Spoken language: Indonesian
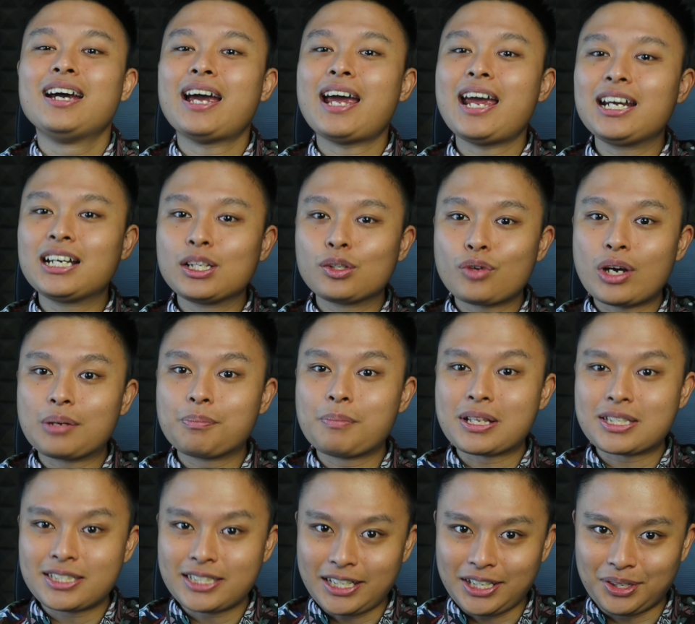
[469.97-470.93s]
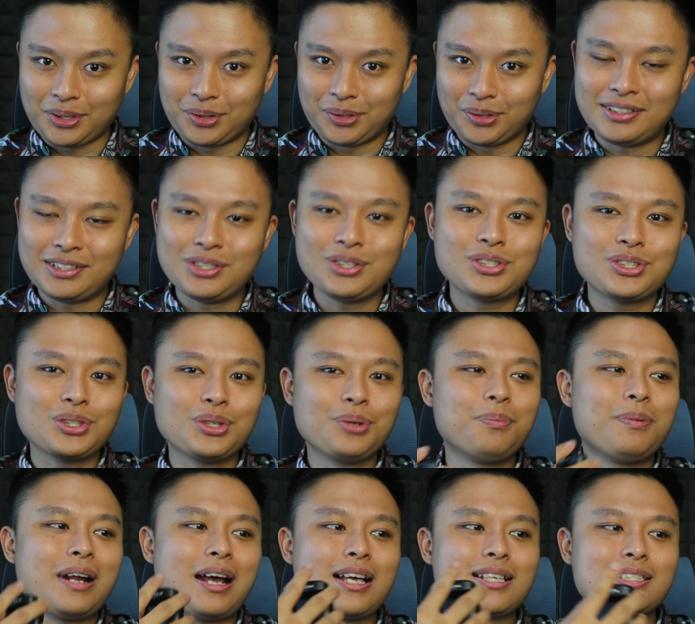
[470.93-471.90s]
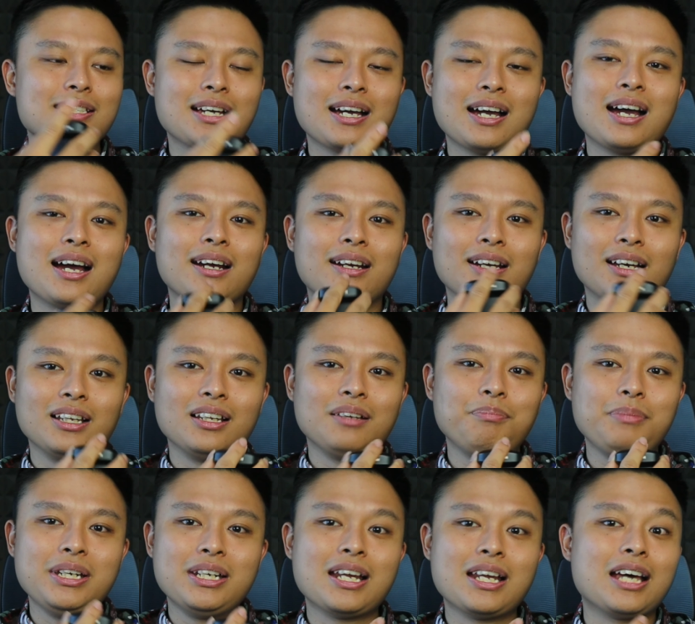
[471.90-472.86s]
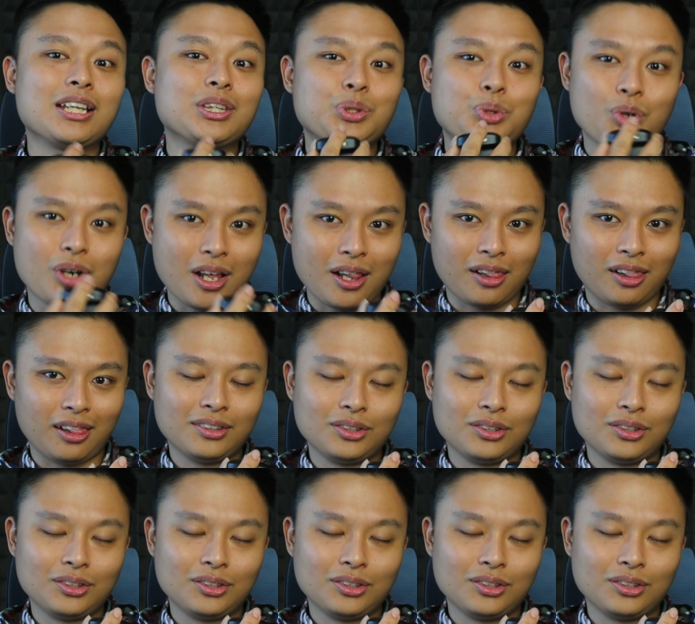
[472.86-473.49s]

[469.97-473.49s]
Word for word: Eagle QuietBuds Neo justru berasa agak lebih natural,